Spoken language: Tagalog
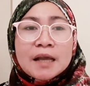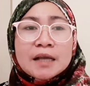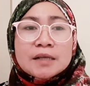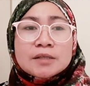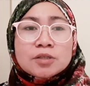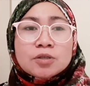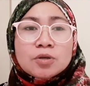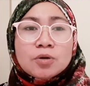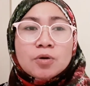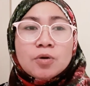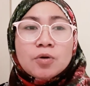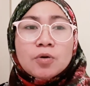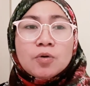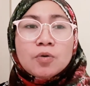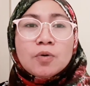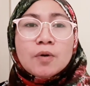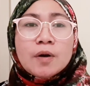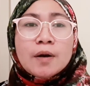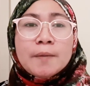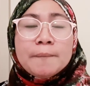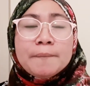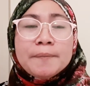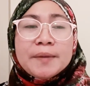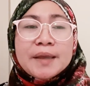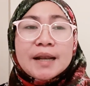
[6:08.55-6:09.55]

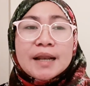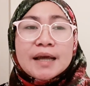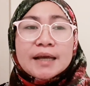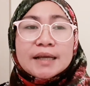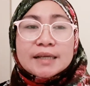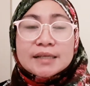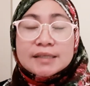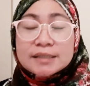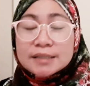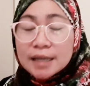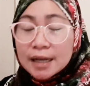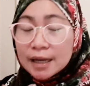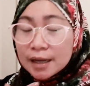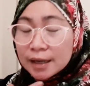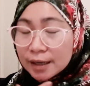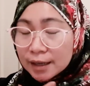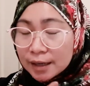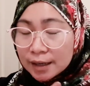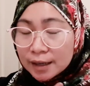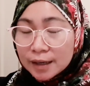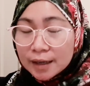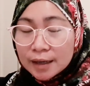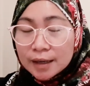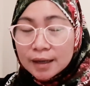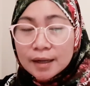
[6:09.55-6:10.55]
So, bilang isang
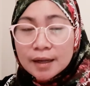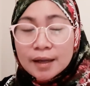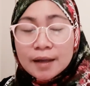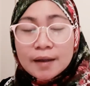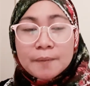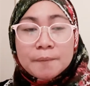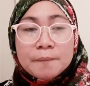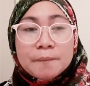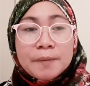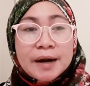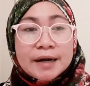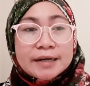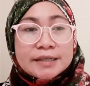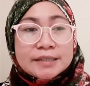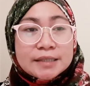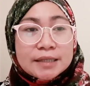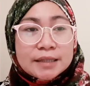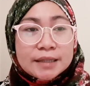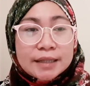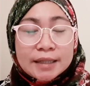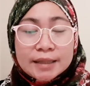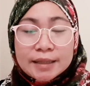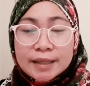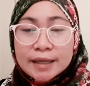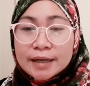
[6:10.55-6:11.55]
varsity